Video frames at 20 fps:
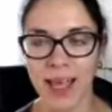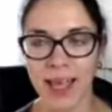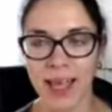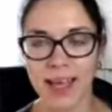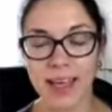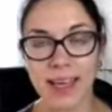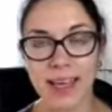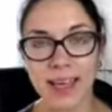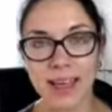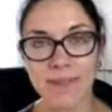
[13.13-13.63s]

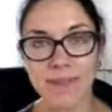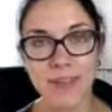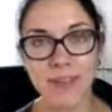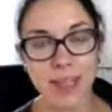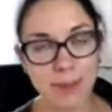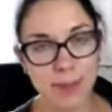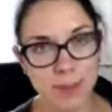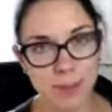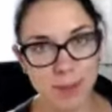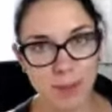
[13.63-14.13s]
E,
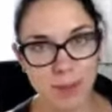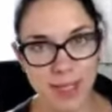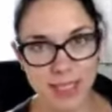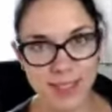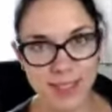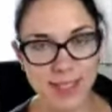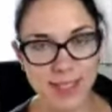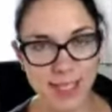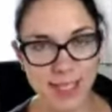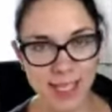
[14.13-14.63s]
witam Ciebie
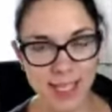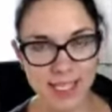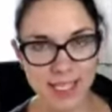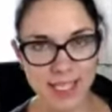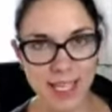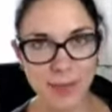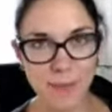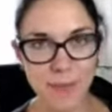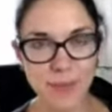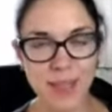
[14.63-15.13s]
bardzo
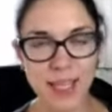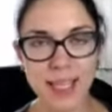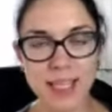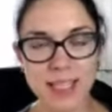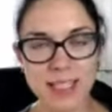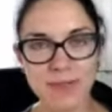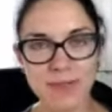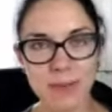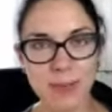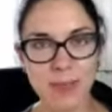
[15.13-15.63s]
serdecznie. Ja
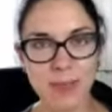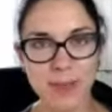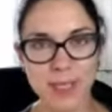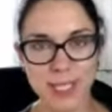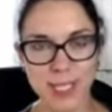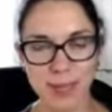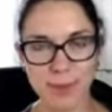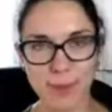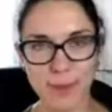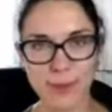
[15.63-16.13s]
nazywam się
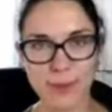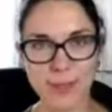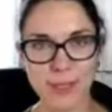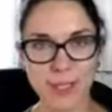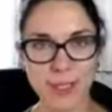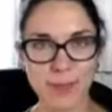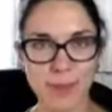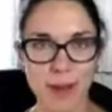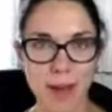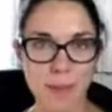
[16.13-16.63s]
Marzena Bogoś
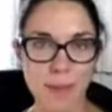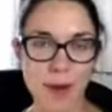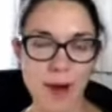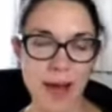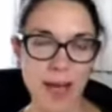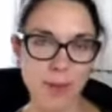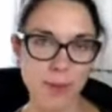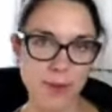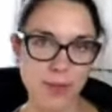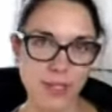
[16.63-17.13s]
i dbam o
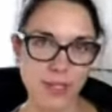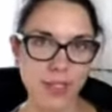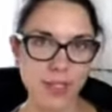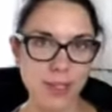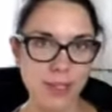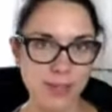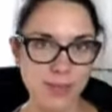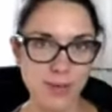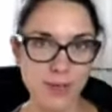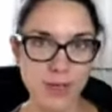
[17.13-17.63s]
harmonijny
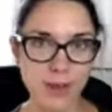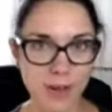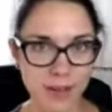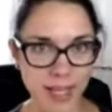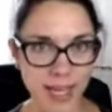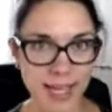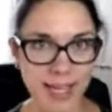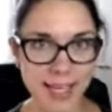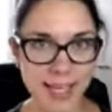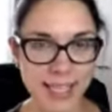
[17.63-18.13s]
rozwój
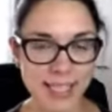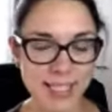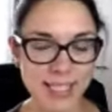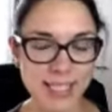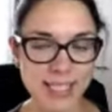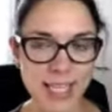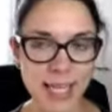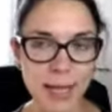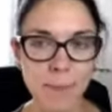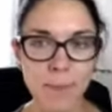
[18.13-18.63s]
konia i
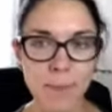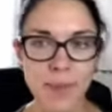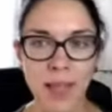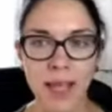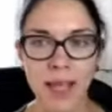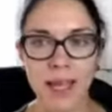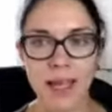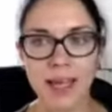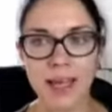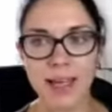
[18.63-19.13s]
jeźdźca.
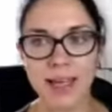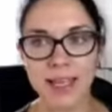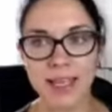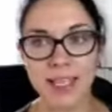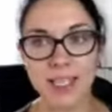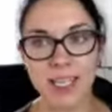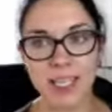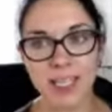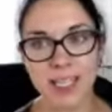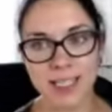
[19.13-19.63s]
E,
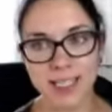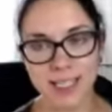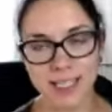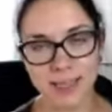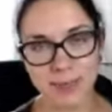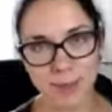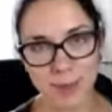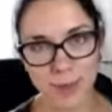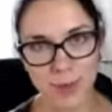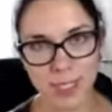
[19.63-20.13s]
jeżeli jesteś
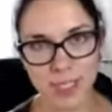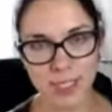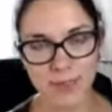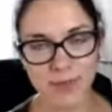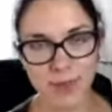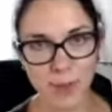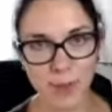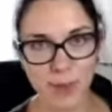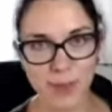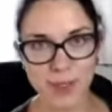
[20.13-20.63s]
ze mną na
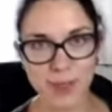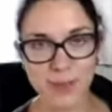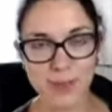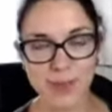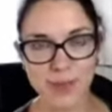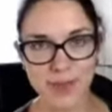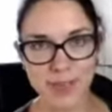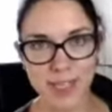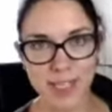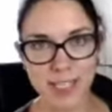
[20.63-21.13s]
żywo, proszę
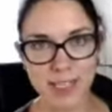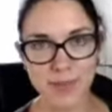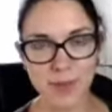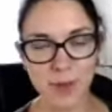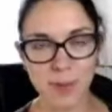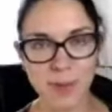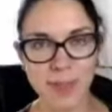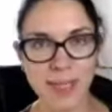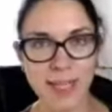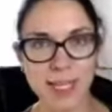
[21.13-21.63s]
przywitaj się w
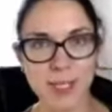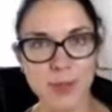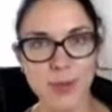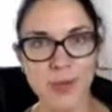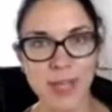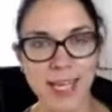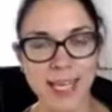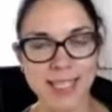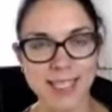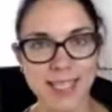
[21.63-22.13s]
komentarzu,
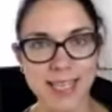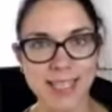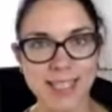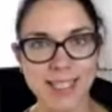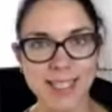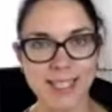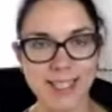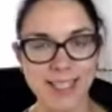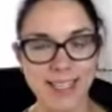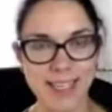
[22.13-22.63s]
daj znać,
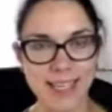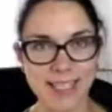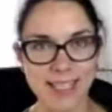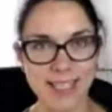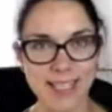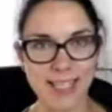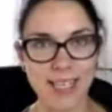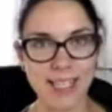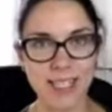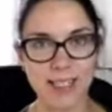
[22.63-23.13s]
że
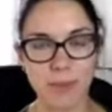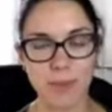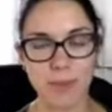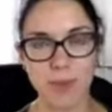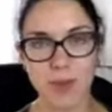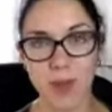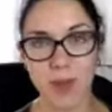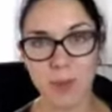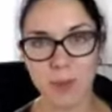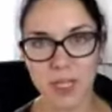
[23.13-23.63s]
jesteś.
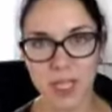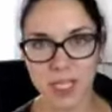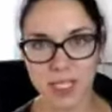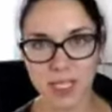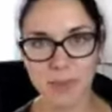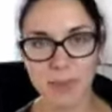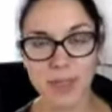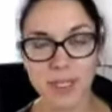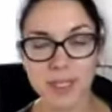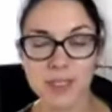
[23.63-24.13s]
Podobnie
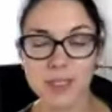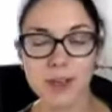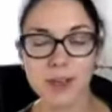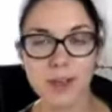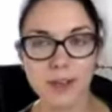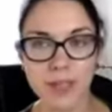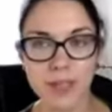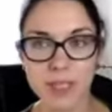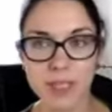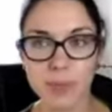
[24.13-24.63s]
jeśli będziesz
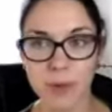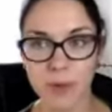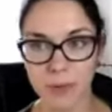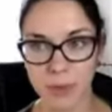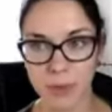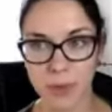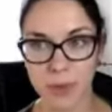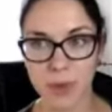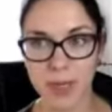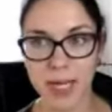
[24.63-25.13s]
oglądać
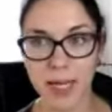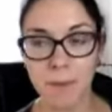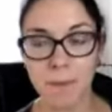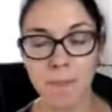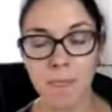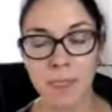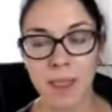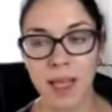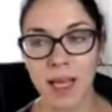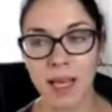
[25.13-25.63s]
powtórkę,
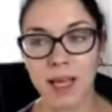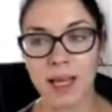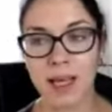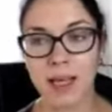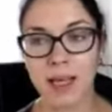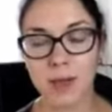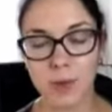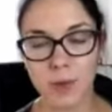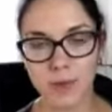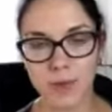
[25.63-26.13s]

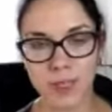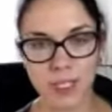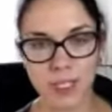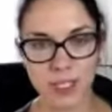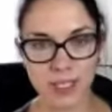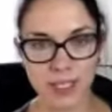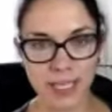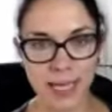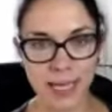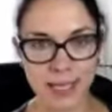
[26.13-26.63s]
e,
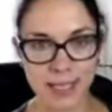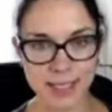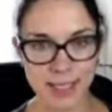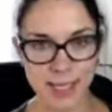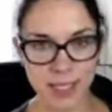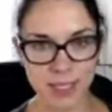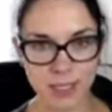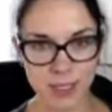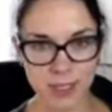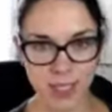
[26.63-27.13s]
również daj
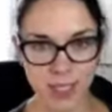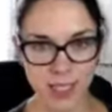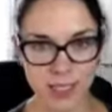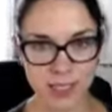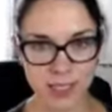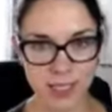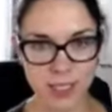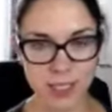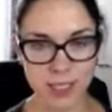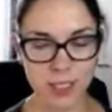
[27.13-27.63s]
znać, że
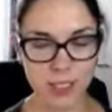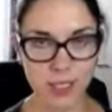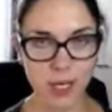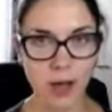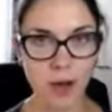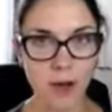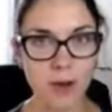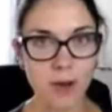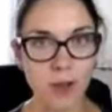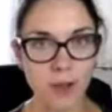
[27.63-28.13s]
jesteś, że
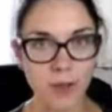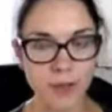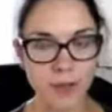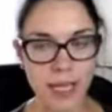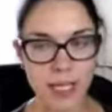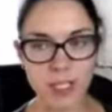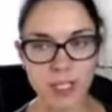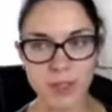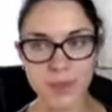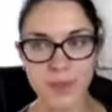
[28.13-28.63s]

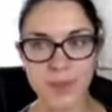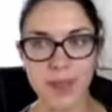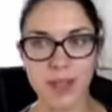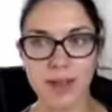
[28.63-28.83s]
oglądasz